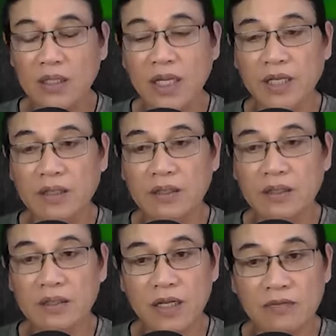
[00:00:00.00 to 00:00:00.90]
nên
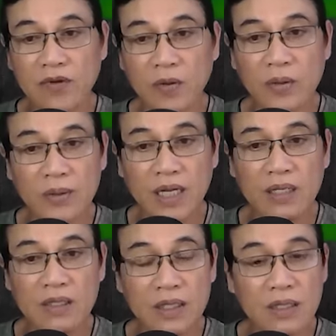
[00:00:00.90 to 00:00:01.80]
Thiên Vũ
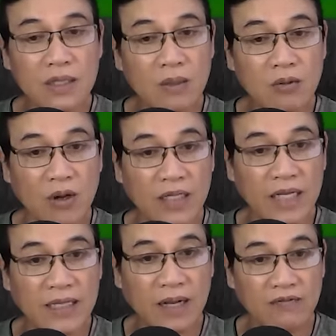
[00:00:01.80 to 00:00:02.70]
gần như không còn
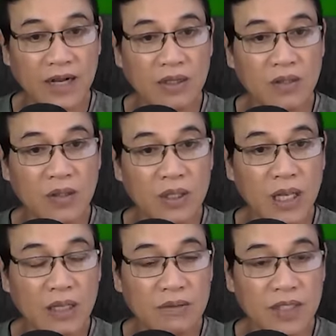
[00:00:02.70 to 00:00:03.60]
cách nào phản đối
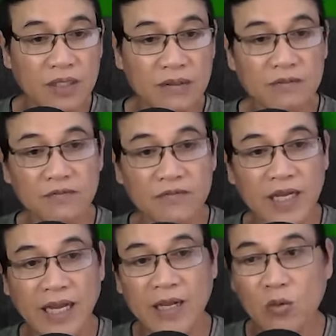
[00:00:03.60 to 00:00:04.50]
việc
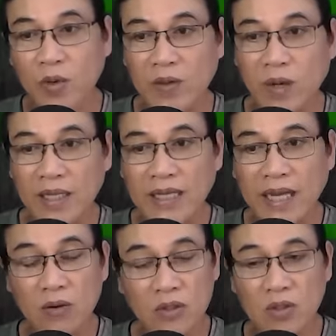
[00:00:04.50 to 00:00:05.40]
Vi An quay quảng
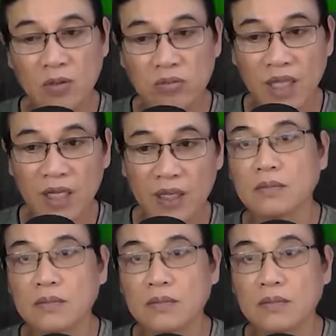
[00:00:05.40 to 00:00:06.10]
cáo cho công ty.